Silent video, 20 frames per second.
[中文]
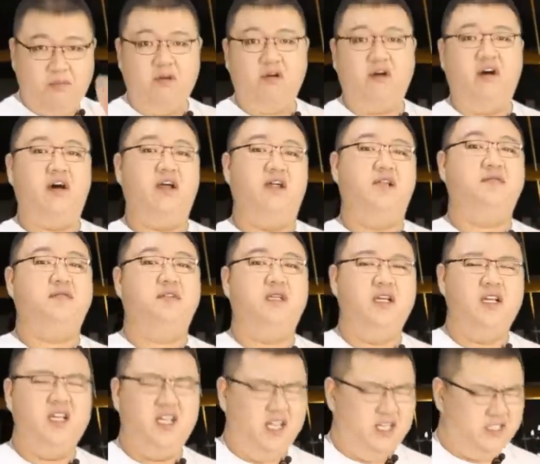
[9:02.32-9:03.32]
不够狠，
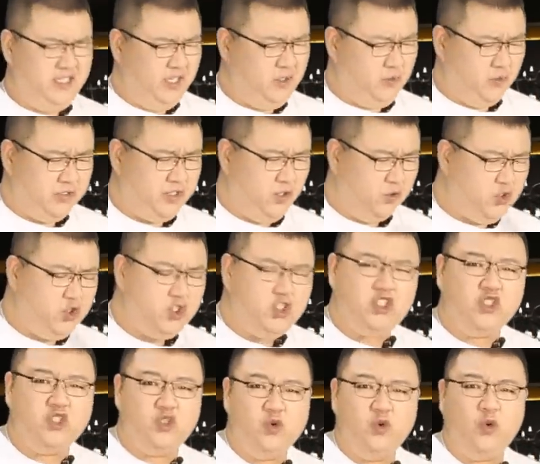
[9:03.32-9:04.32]
这种叫
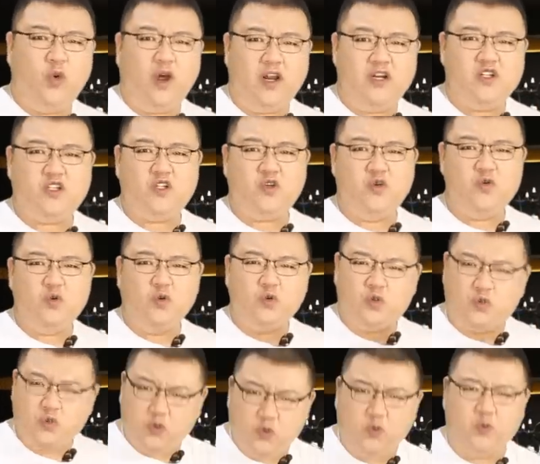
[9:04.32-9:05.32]
治乱世
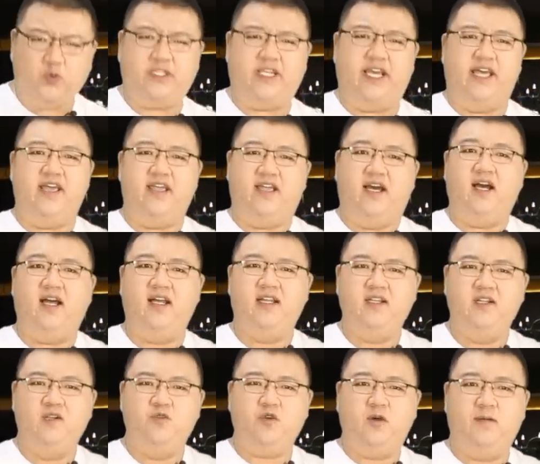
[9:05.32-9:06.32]
用重典呀，
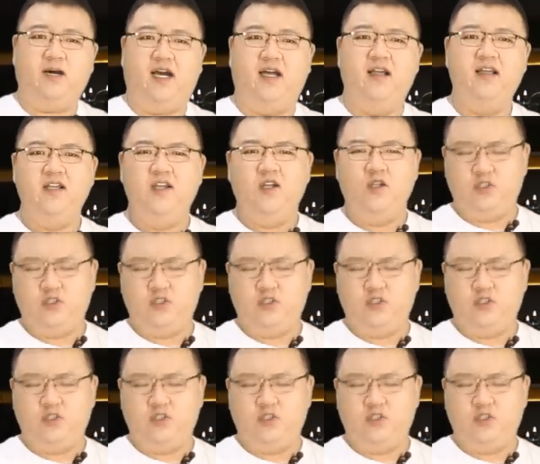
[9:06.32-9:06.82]
对吧？